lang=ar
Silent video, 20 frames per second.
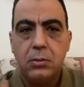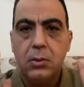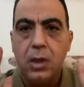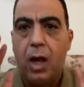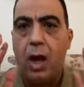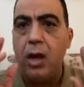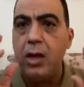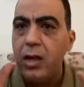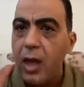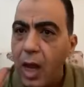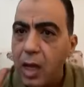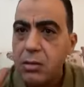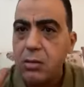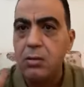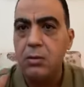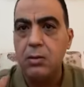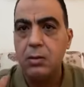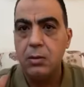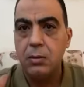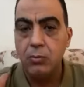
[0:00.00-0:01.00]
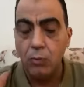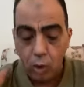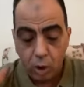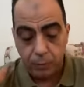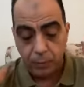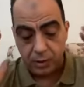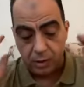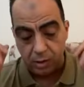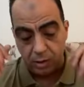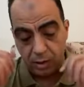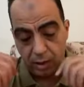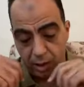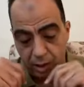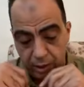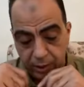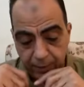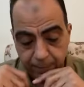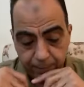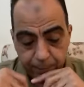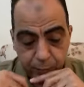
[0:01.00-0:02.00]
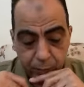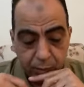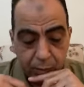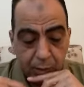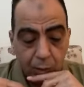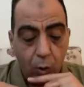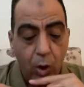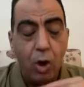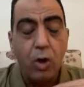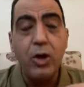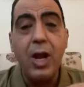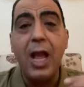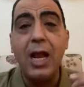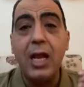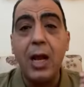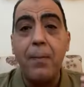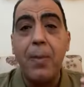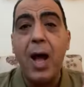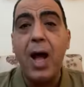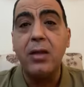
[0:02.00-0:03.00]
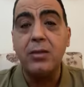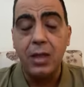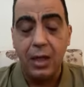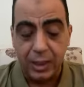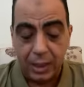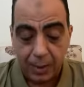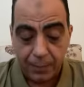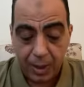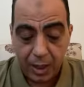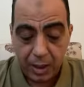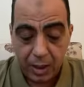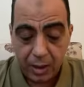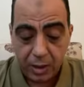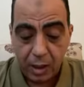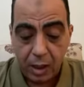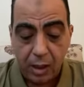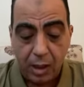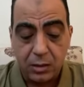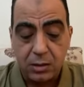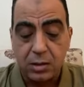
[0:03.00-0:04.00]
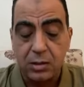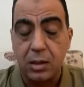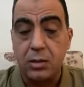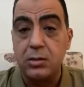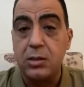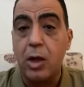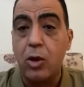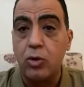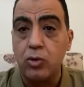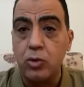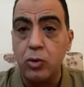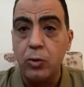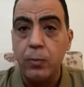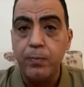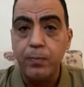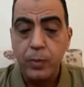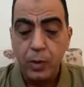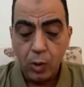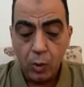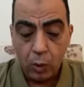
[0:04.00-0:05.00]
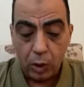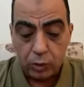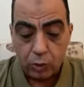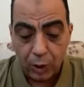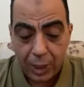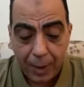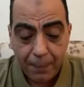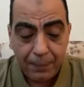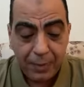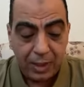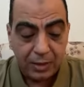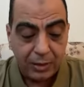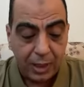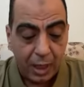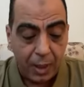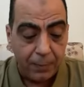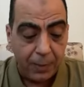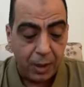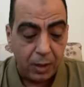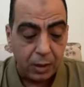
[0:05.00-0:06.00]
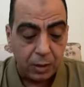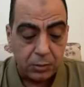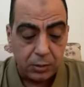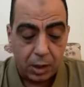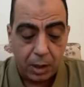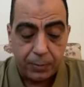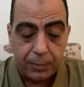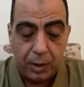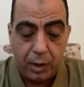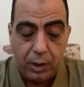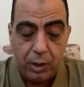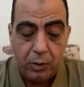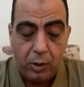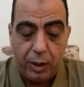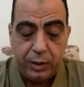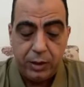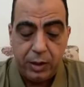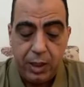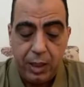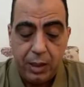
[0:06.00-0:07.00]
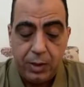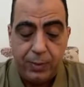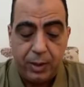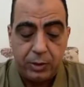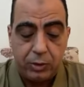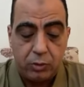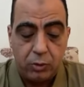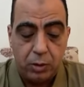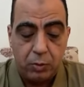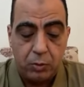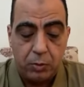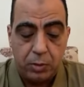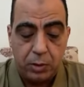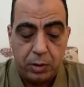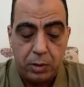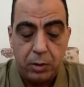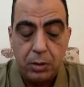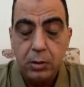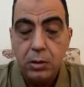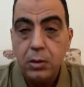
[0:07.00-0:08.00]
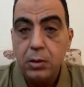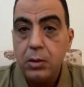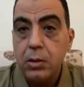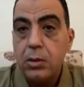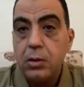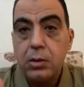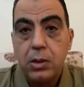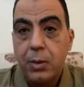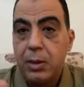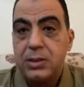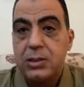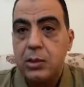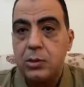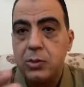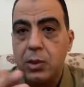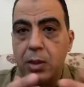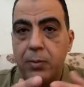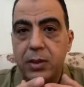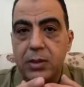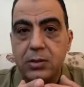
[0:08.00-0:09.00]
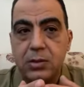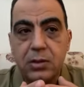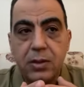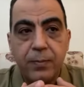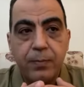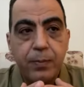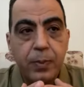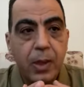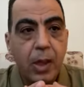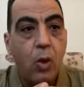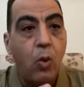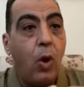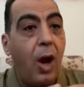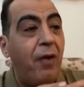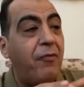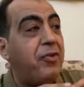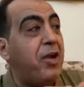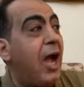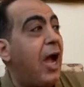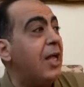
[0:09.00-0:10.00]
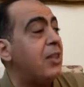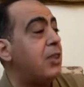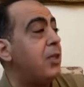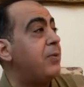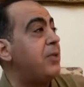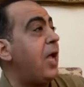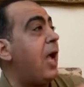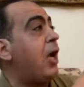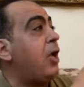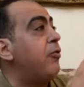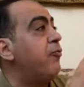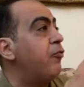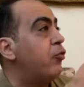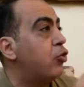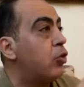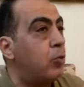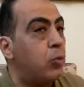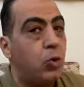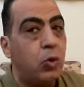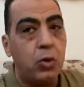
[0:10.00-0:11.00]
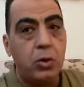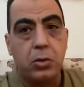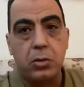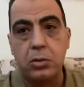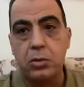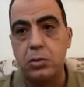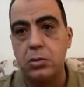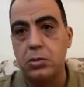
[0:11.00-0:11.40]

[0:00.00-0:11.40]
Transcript: عيط محبط للغايه وهناك بعض الجماهير التي تنتقده وتلمح دائما لاقتراب رحيله عن الاهلي بعد كل مباراه تبسم سؤال بس هو في حد بيتحكم في الجمهور